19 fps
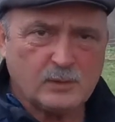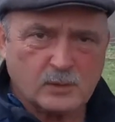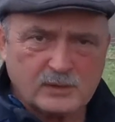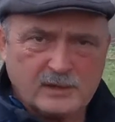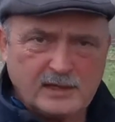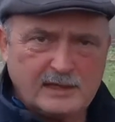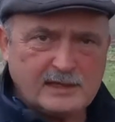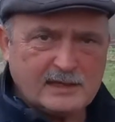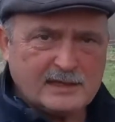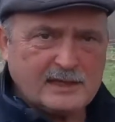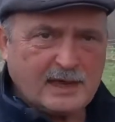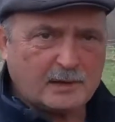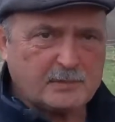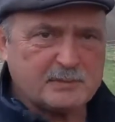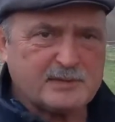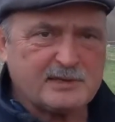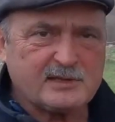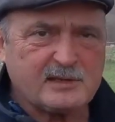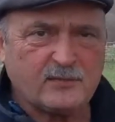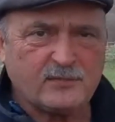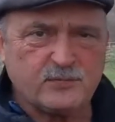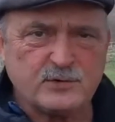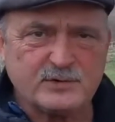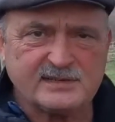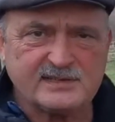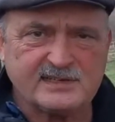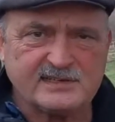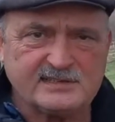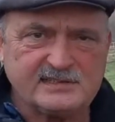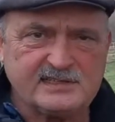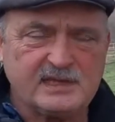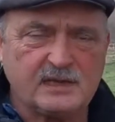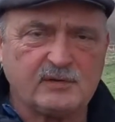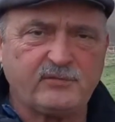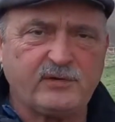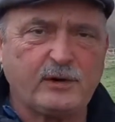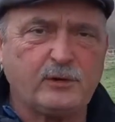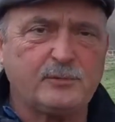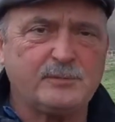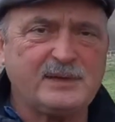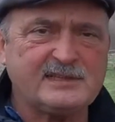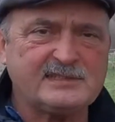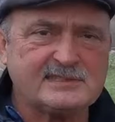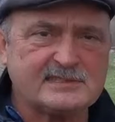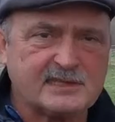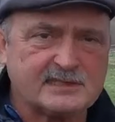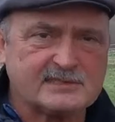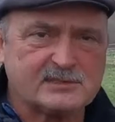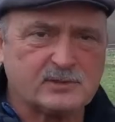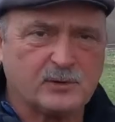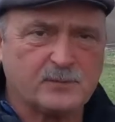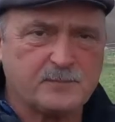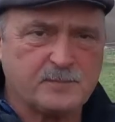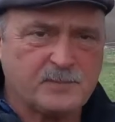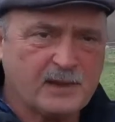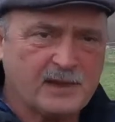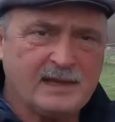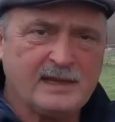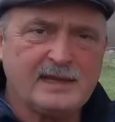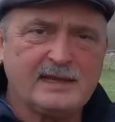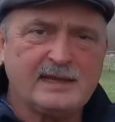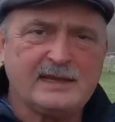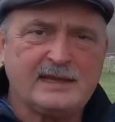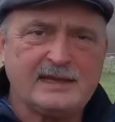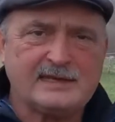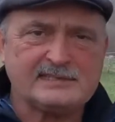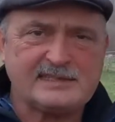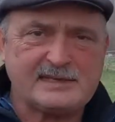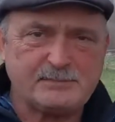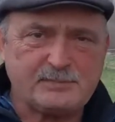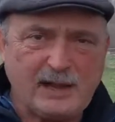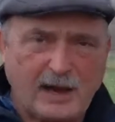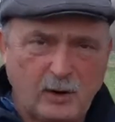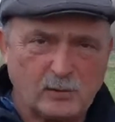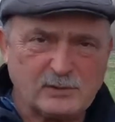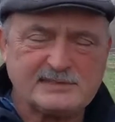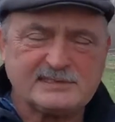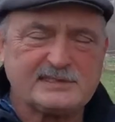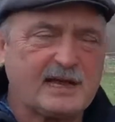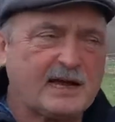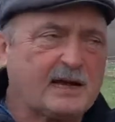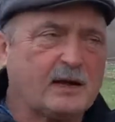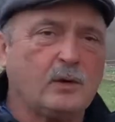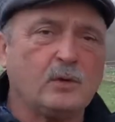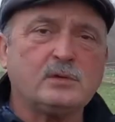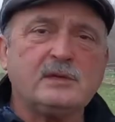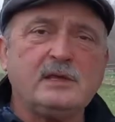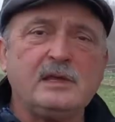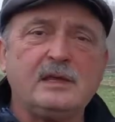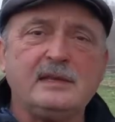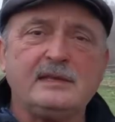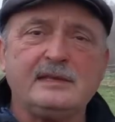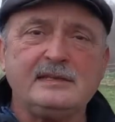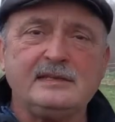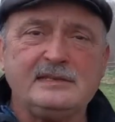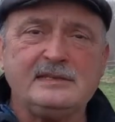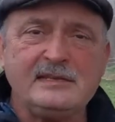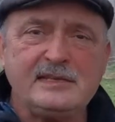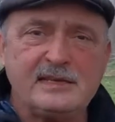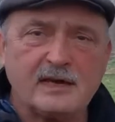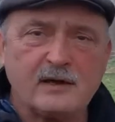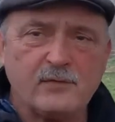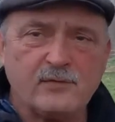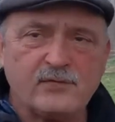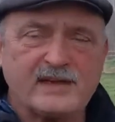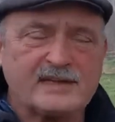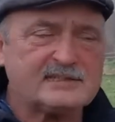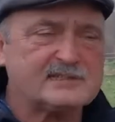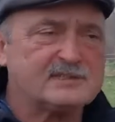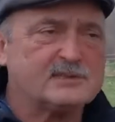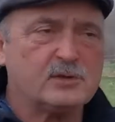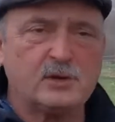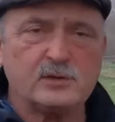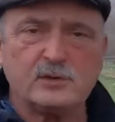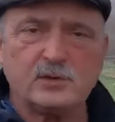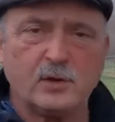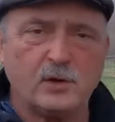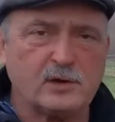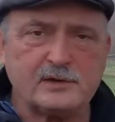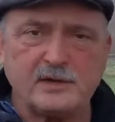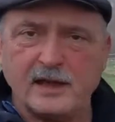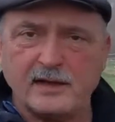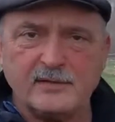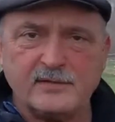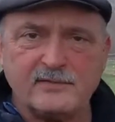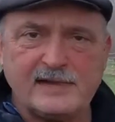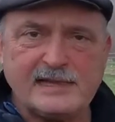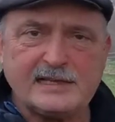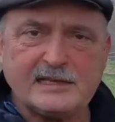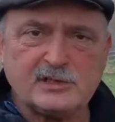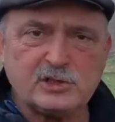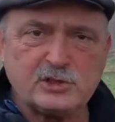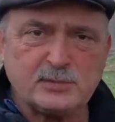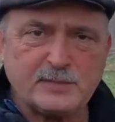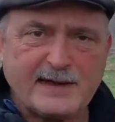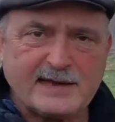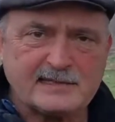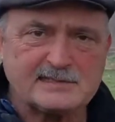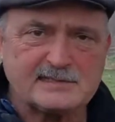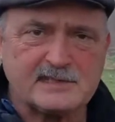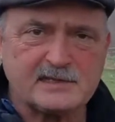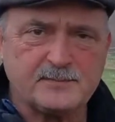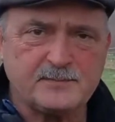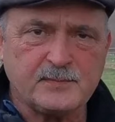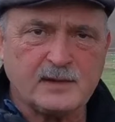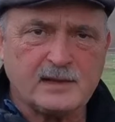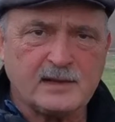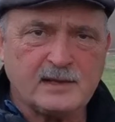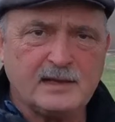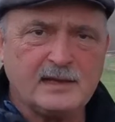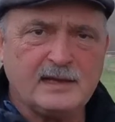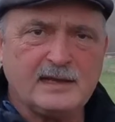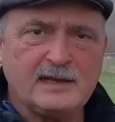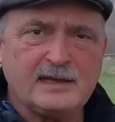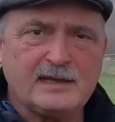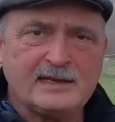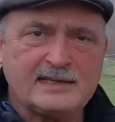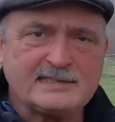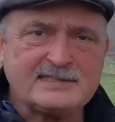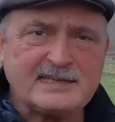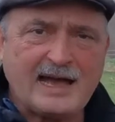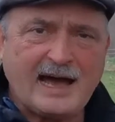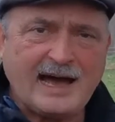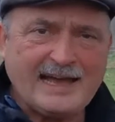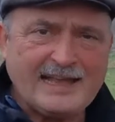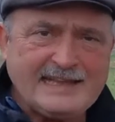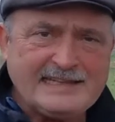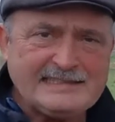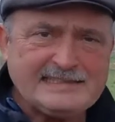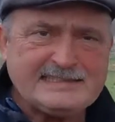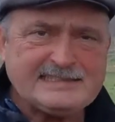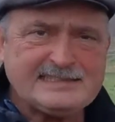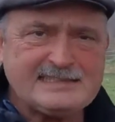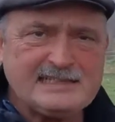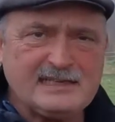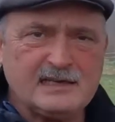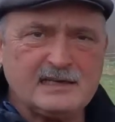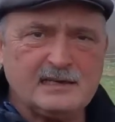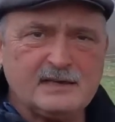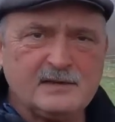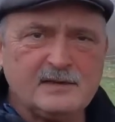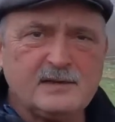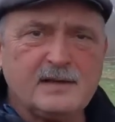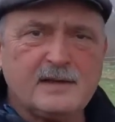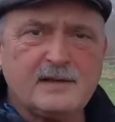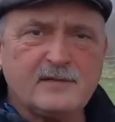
Okay, ich habe mich dafür interessiert, warum ist das so? Es gibt Aussagen, okay, die Tiere fressen dort Trockner. Welch Schwachsinn. Das Einzige,